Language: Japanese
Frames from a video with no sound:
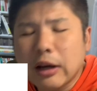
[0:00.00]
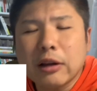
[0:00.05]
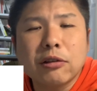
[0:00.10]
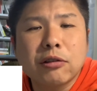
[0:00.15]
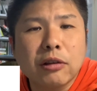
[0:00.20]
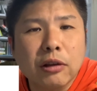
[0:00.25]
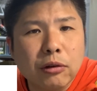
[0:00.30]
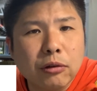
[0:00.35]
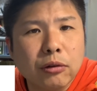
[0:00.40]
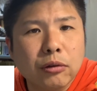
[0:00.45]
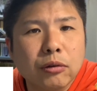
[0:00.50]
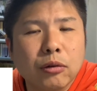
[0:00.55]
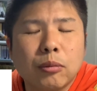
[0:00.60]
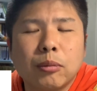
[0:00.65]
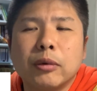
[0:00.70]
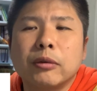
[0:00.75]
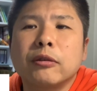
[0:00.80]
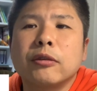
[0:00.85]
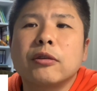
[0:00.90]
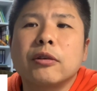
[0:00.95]
りしてると
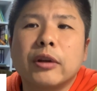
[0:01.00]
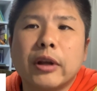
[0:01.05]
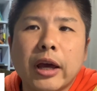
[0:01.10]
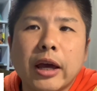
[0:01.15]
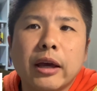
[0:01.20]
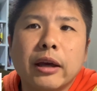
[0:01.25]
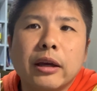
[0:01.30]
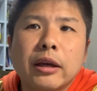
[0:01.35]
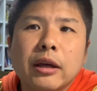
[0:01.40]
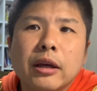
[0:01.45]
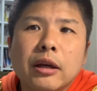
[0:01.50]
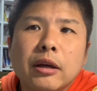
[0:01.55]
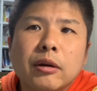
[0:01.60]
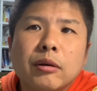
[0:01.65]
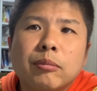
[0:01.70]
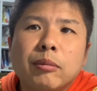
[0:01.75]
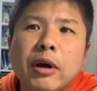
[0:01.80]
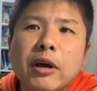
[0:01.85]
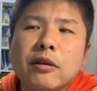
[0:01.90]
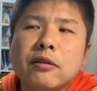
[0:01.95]
思うんですよね。
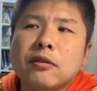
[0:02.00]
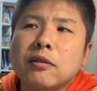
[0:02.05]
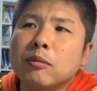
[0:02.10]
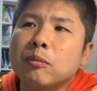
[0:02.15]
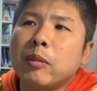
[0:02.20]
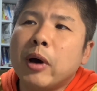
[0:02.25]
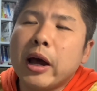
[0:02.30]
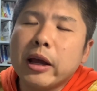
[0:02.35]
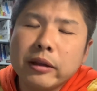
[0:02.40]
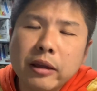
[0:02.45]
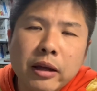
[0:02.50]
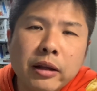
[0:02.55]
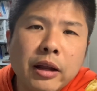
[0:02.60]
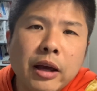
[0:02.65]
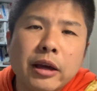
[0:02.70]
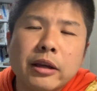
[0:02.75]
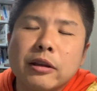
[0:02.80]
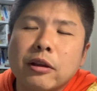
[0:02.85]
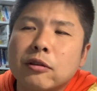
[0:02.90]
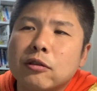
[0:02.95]
まず待た
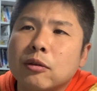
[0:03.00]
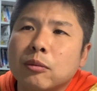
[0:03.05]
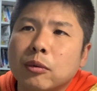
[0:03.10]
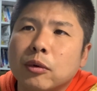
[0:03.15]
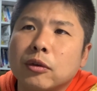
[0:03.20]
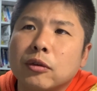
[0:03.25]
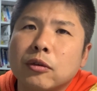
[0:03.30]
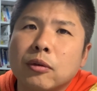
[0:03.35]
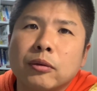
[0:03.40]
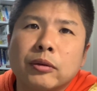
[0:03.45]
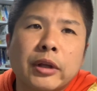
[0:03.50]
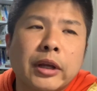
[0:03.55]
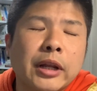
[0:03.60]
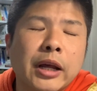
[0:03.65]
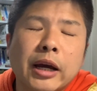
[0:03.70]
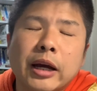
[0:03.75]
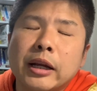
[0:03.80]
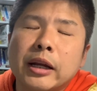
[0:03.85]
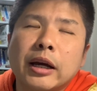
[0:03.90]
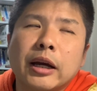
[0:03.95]
ないで済む。そんな
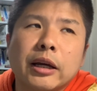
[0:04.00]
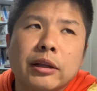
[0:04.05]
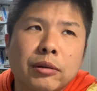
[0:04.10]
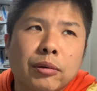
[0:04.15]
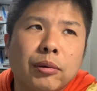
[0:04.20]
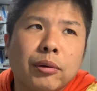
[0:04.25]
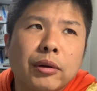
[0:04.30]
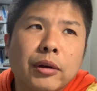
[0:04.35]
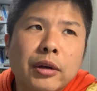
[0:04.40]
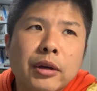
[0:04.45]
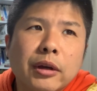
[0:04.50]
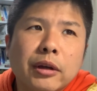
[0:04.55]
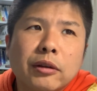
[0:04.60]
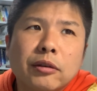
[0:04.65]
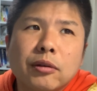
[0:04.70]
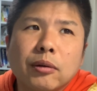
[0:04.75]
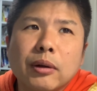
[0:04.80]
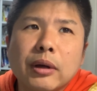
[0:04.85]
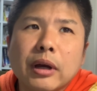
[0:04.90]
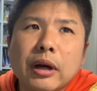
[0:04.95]
長々と。
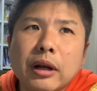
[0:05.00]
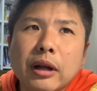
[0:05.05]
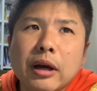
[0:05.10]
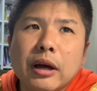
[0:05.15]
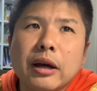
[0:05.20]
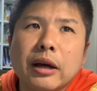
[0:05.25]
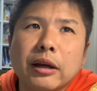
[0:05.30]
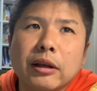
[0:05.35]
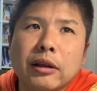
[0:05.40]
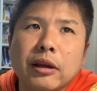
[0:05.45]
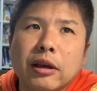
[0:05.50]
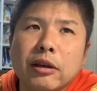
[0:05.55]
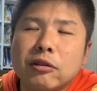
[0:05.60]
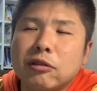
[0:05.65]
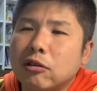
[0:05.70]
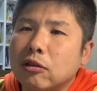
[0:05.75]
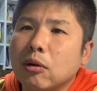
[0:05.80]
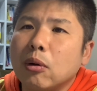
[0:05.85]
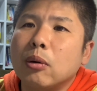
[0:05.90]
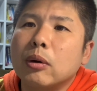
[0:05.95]
それから、え
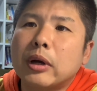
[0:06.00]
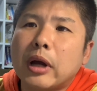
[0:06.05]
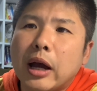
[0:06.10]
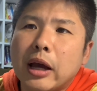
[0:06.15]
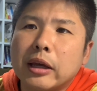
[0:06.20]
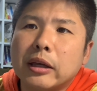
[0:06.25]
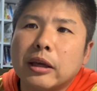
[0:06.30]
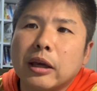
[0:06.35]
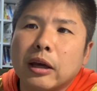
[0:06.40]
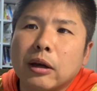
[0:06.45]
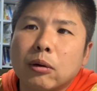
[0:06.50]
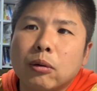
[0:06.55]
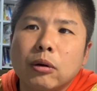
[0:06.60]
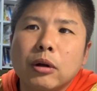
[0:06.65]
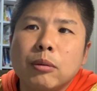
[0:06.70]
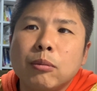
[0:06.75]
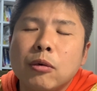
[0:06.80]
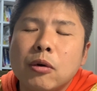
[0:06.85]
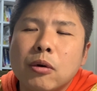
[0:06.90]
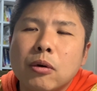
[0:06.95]
自動会計。こ
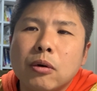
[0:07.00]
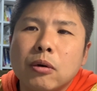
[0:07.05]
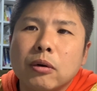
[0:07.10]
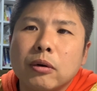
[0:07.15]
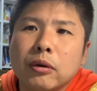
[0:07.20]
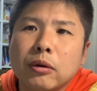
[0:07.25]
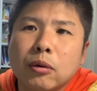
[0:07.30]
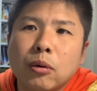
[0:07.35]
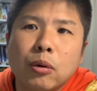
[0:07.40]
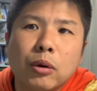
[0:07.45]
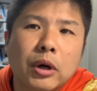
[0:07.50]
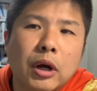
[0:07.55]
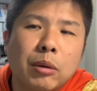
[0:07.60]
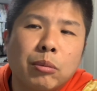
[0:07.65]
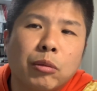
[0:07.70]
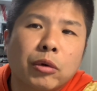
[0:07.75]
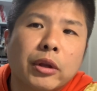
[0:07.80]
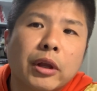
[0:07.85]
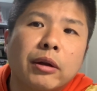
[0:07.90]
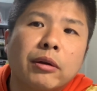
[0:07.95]
れも好
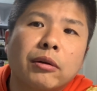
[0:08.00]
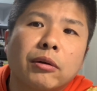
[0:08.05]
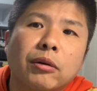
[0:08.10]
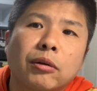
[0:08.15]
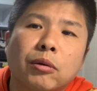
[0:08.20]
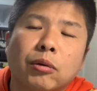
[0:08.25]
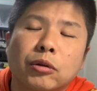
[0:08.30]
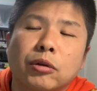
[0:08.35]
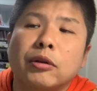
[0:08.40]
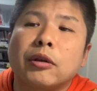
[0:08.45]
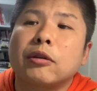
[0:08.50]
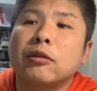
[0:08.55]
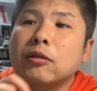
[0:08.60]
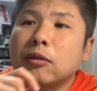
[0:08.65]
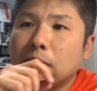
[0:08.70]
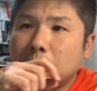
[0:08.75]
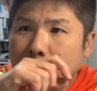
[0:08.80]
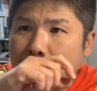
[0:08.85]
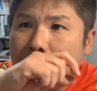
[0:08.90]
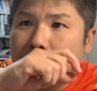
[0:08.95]
感持てることです
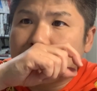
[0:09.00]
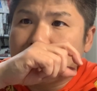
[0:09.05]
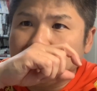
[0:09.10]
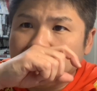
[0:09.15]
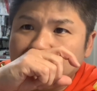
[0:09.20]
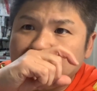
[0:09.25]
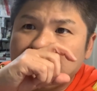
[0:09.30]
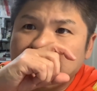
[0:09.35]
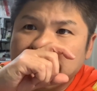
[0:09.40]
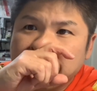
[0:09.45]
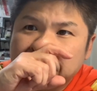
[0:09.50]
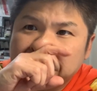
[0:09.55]
よね。うん。